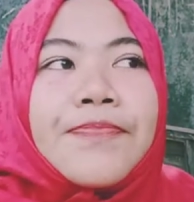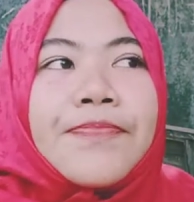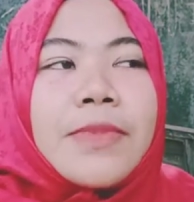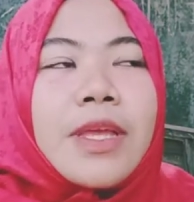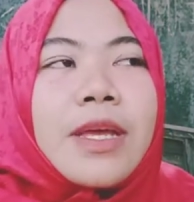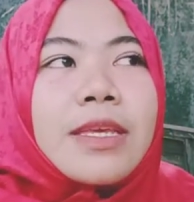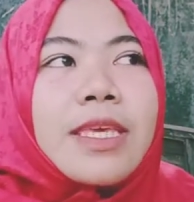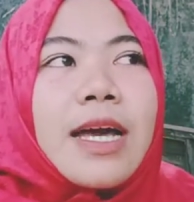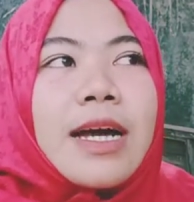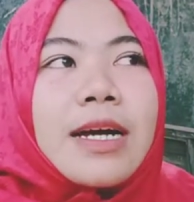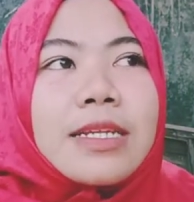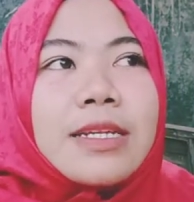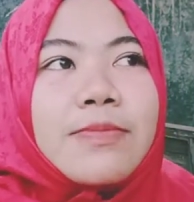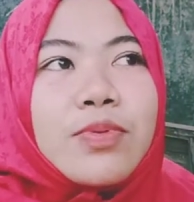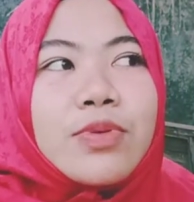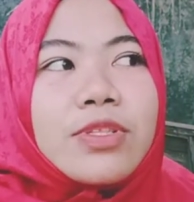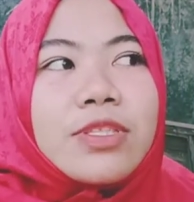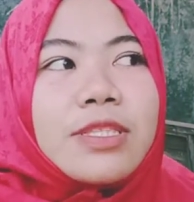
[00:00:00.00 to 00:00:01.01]
yang
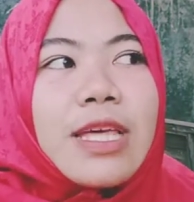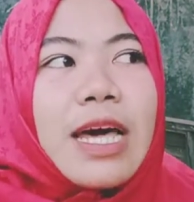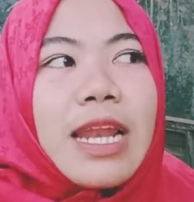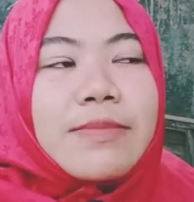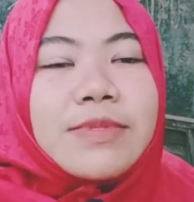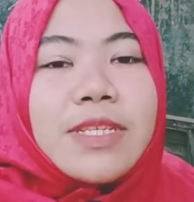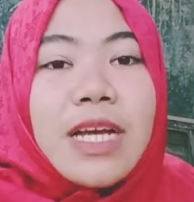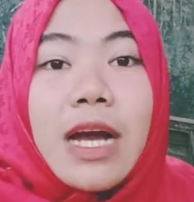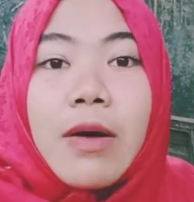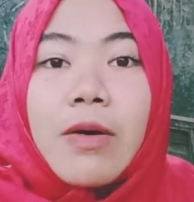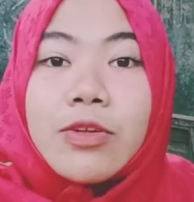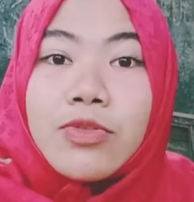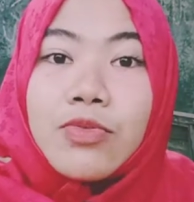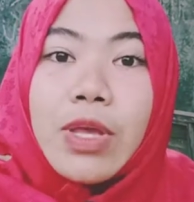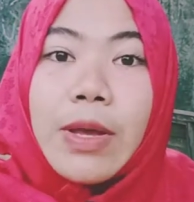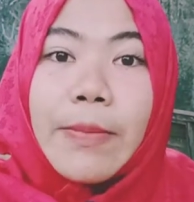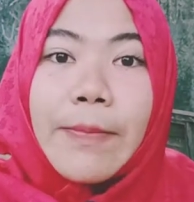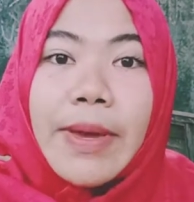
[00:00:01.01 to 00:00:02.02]
debut dalam jangka
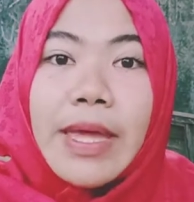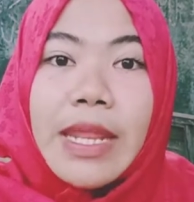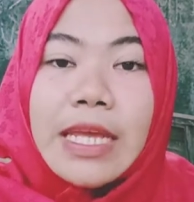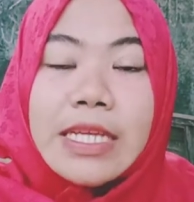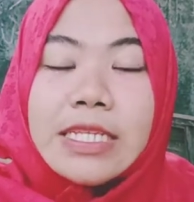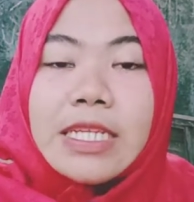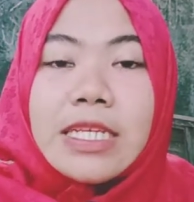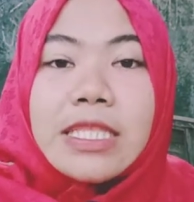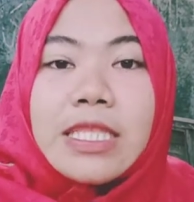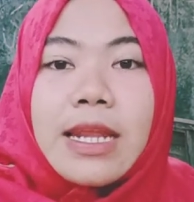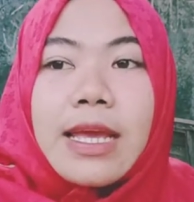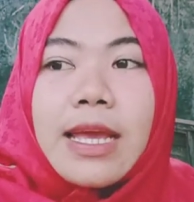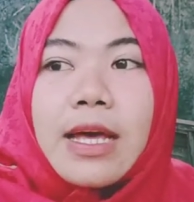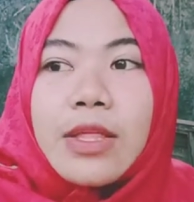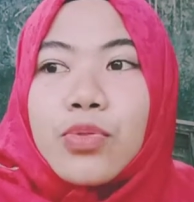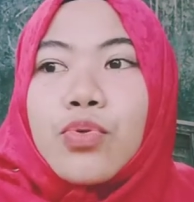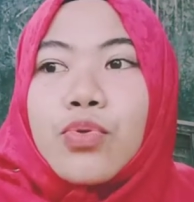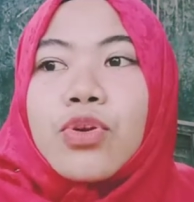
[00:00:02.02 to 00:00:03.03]
waktu yang pendek. Jadi
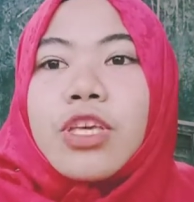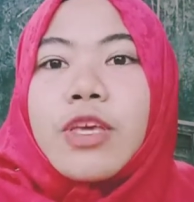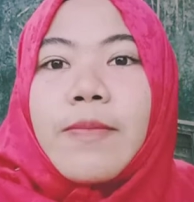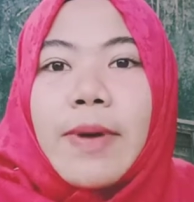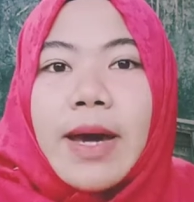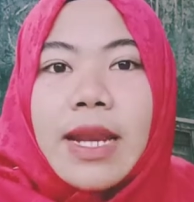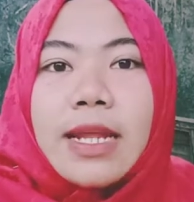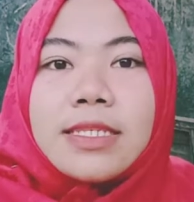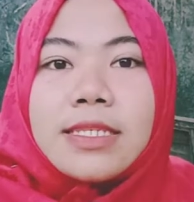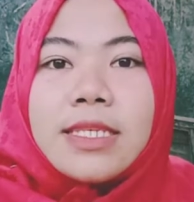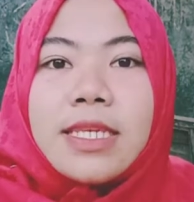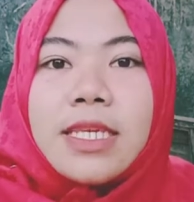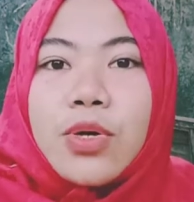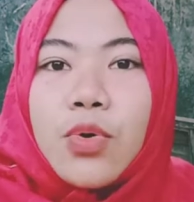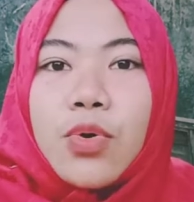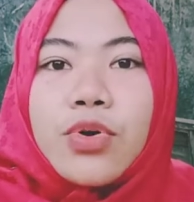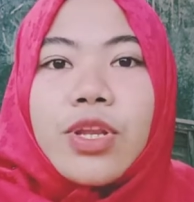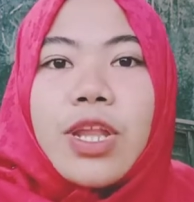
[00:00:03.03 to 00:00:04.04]
tergantung gimana
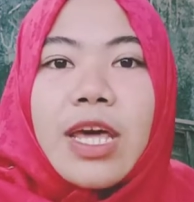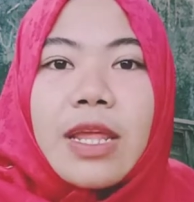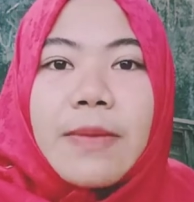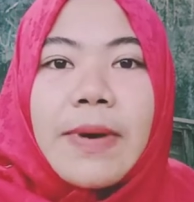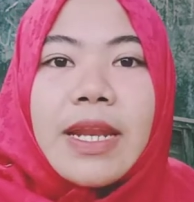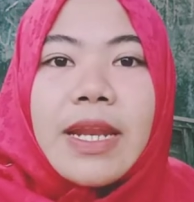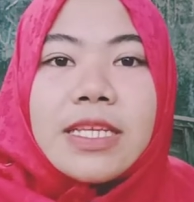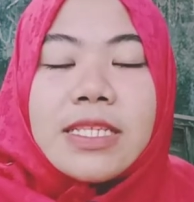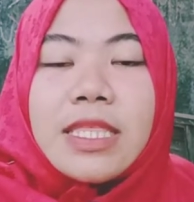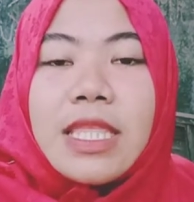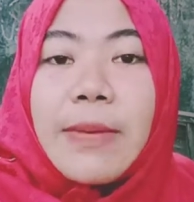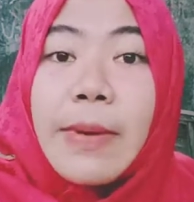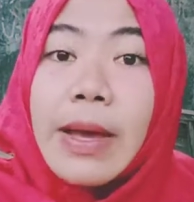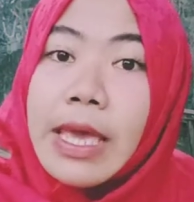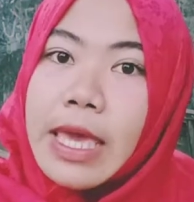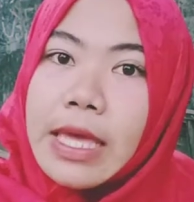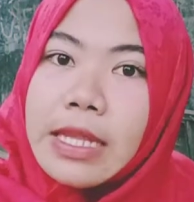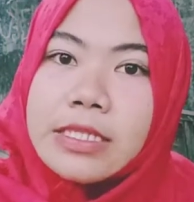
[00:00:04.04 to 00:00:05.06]
CEO daripada setiap
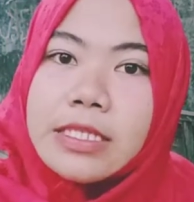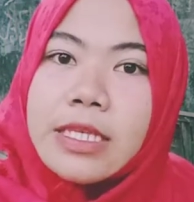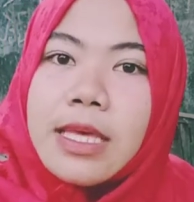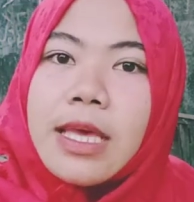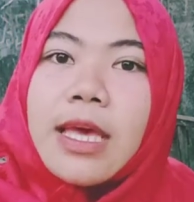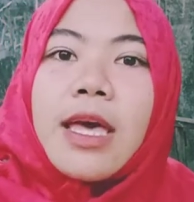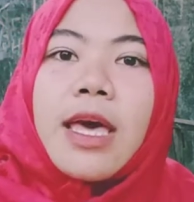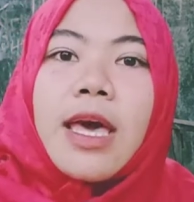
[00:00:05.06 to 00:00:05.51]
agensi.